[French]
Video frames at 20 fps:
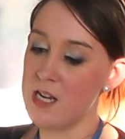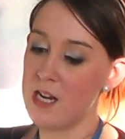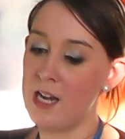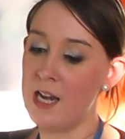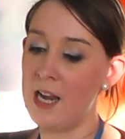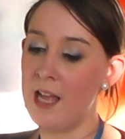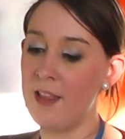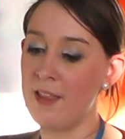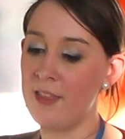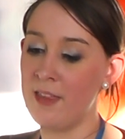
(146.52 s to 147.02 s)

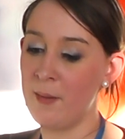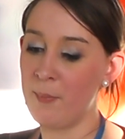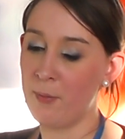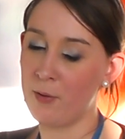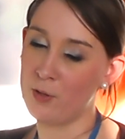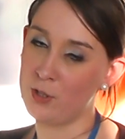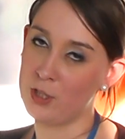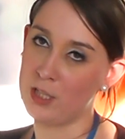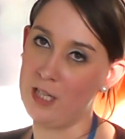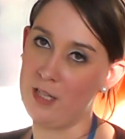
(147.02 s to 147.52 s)
L'année
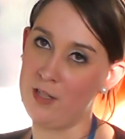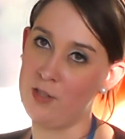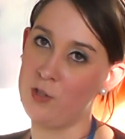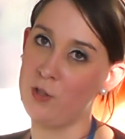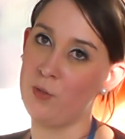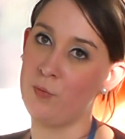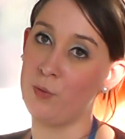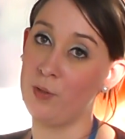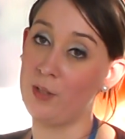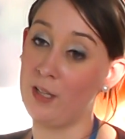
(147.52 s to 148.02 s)
prochaine,
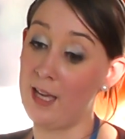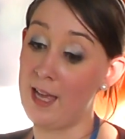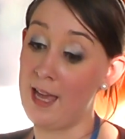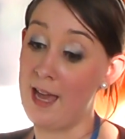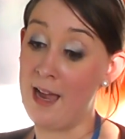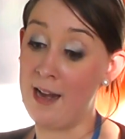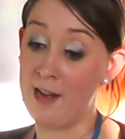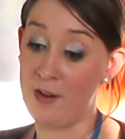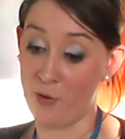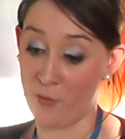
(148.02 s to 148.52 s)
je voudrais
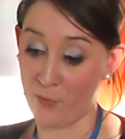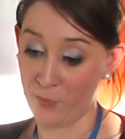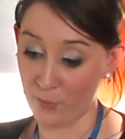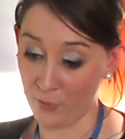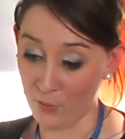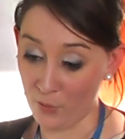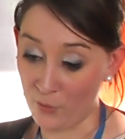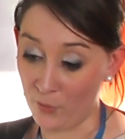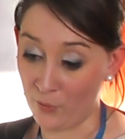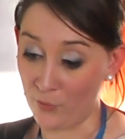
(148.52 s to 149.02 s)
aller en
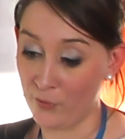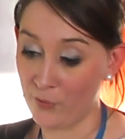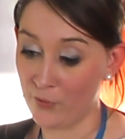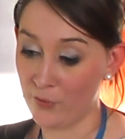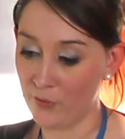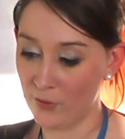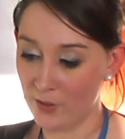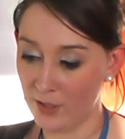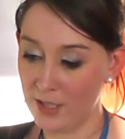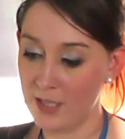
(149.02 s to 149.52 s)

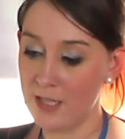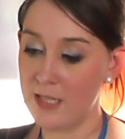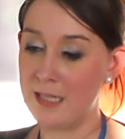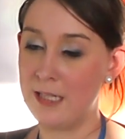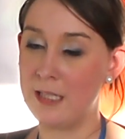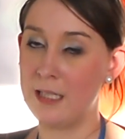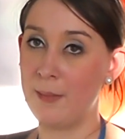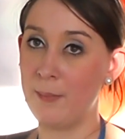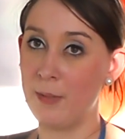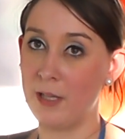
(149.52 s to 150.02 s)
France.
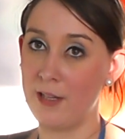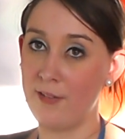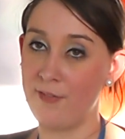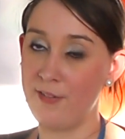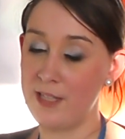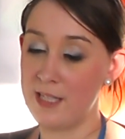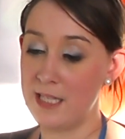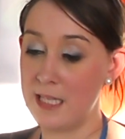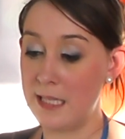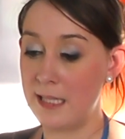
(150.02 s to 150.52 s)
J'aimerais
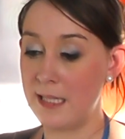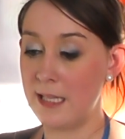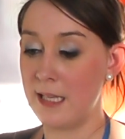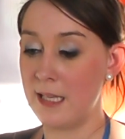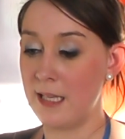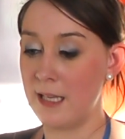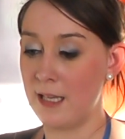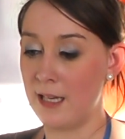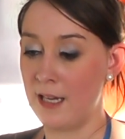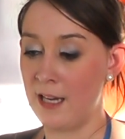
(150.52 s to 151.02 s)

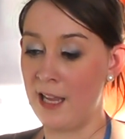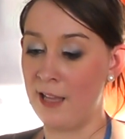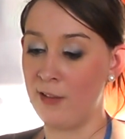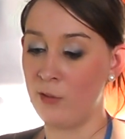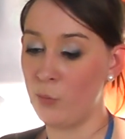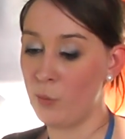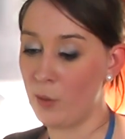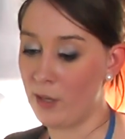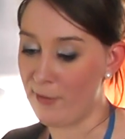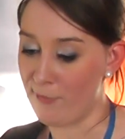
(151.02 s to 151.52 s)
visiter la
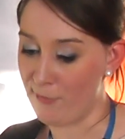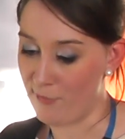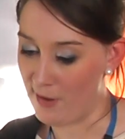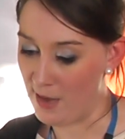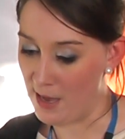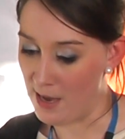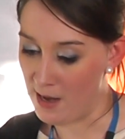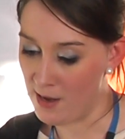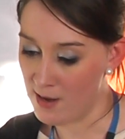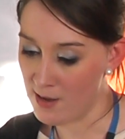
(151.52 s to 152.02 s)
Tour
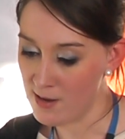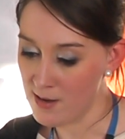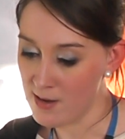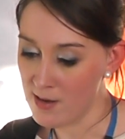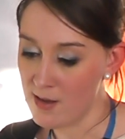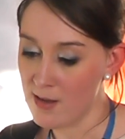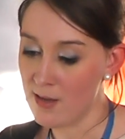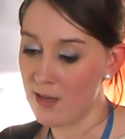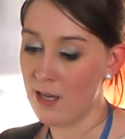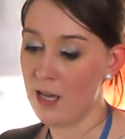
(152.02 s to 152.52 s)
Eiffel
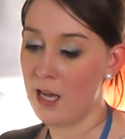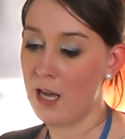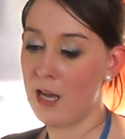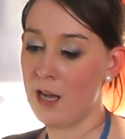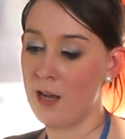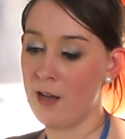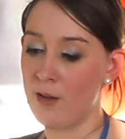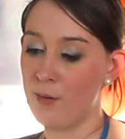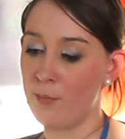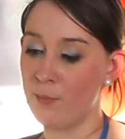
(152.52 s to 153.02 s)

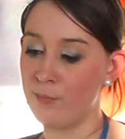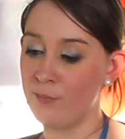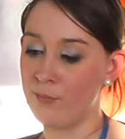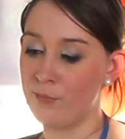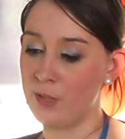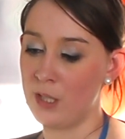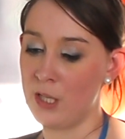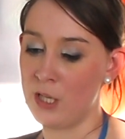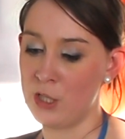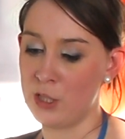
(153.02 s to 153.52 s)
euh,
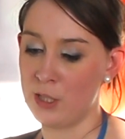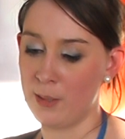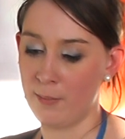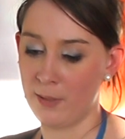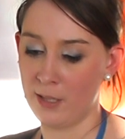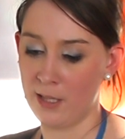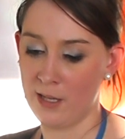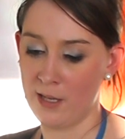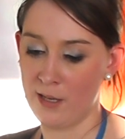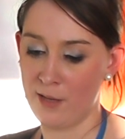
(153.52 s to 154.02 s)
et
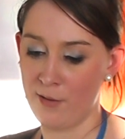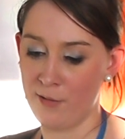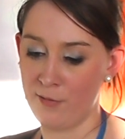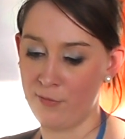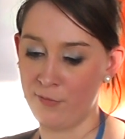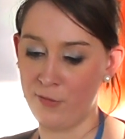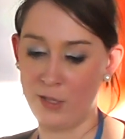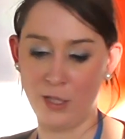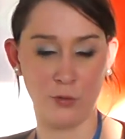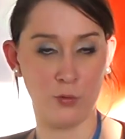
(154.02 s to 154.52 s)
j'aimerais
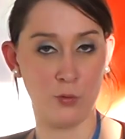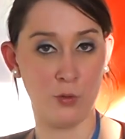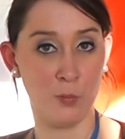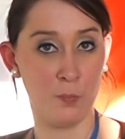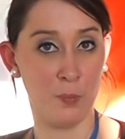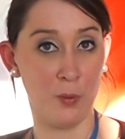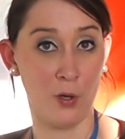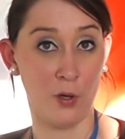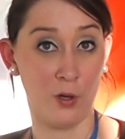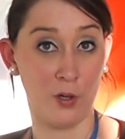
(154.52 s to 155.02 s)
faire du
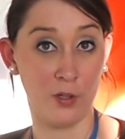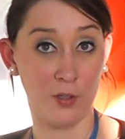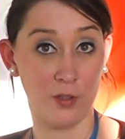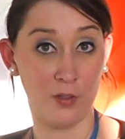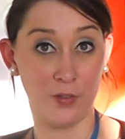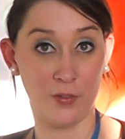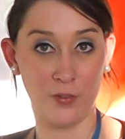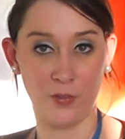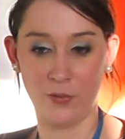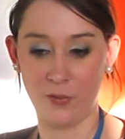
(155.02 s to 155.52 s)
sport.
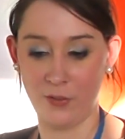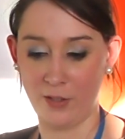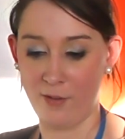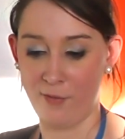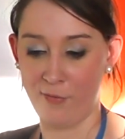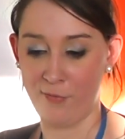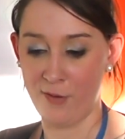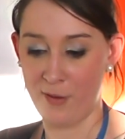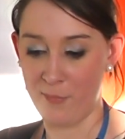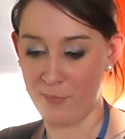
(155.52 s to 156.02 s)
Ce sera
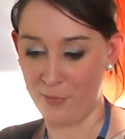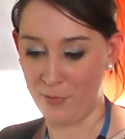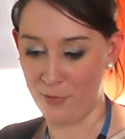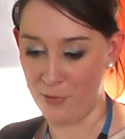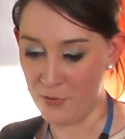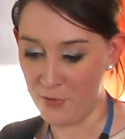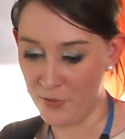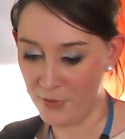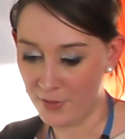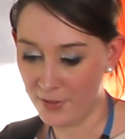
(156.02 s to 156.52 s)

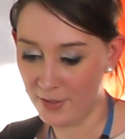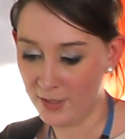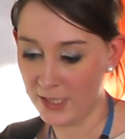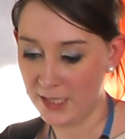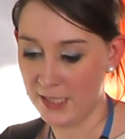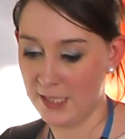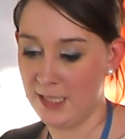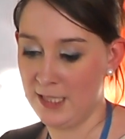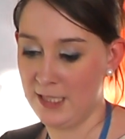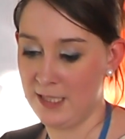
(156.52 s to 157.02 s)
fabuleux.
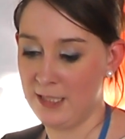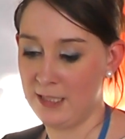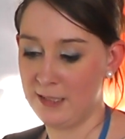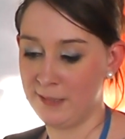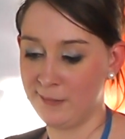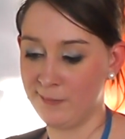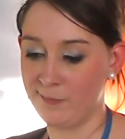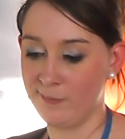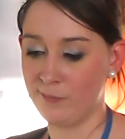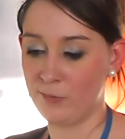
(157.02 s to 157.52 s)

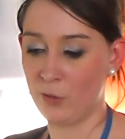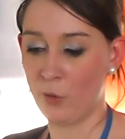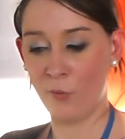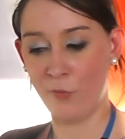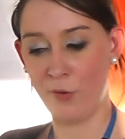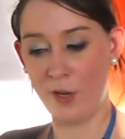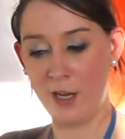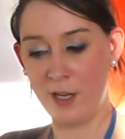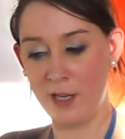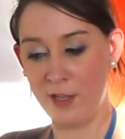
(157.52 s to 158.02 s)
Euh, on
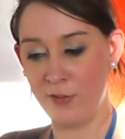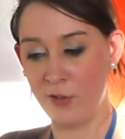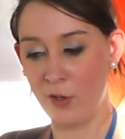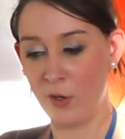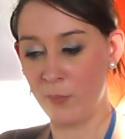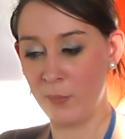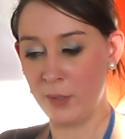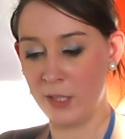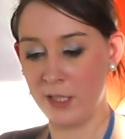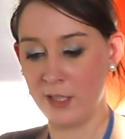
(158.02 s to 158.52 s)
va aller
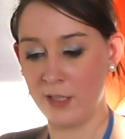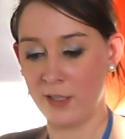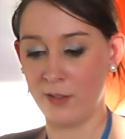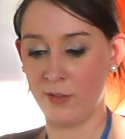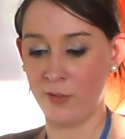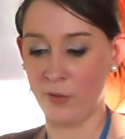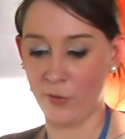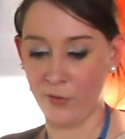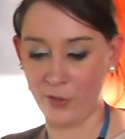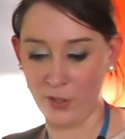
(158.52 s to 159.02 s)
dormir
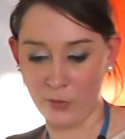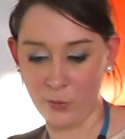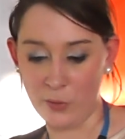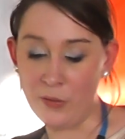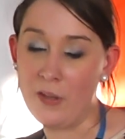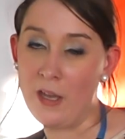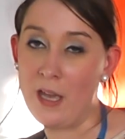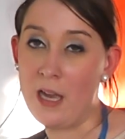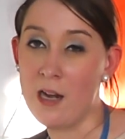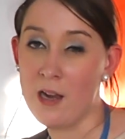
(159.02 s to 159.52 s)
dans un
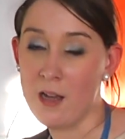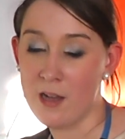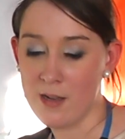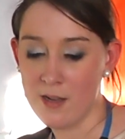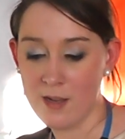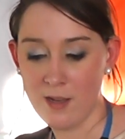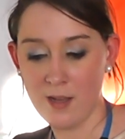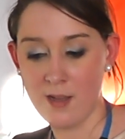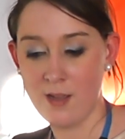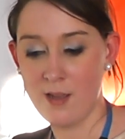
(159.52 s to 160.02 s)
hôtel
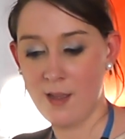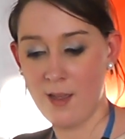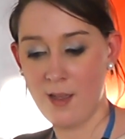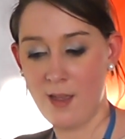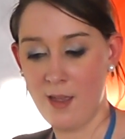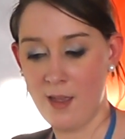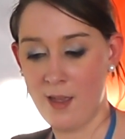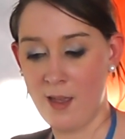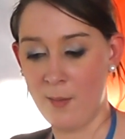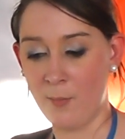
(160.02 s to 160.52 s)

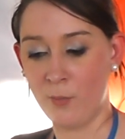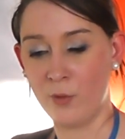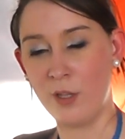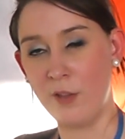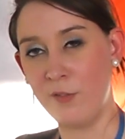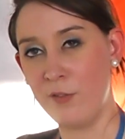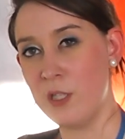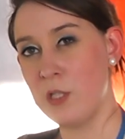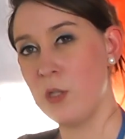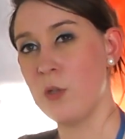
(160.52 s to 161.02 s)
et à mon
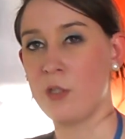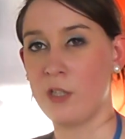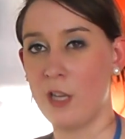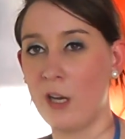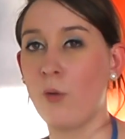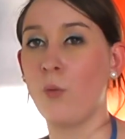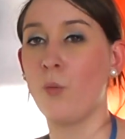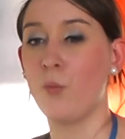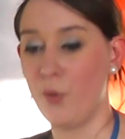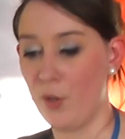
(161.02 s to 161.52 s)
avis, ce sera
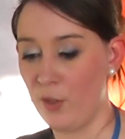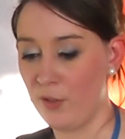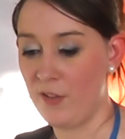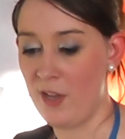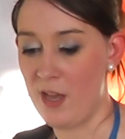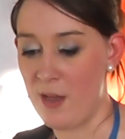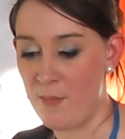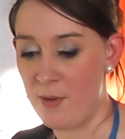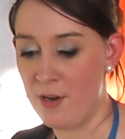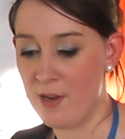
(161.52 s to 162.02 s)

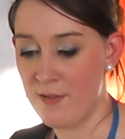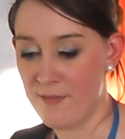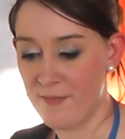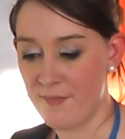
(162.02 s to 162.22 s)
confortable.